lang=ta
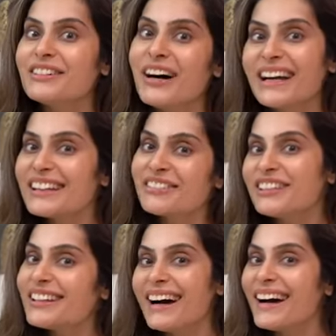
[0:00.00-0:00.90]
வேறு
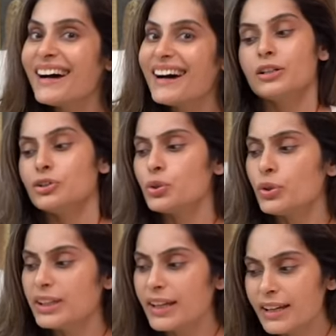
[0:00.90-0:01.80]
லெவலில் ஸோ
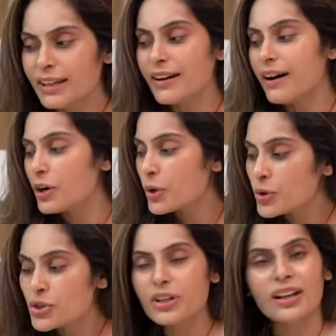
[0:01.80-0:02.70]
இது என்னடா
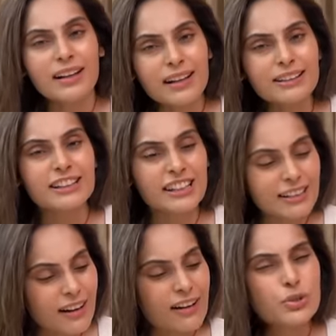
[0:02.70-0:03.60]
கொஞ்சம் நல்லா
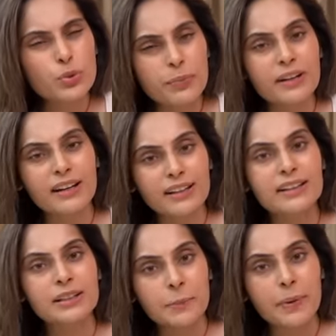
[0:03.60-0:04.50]
திக்காக சூப்பராக இருக்குன்னு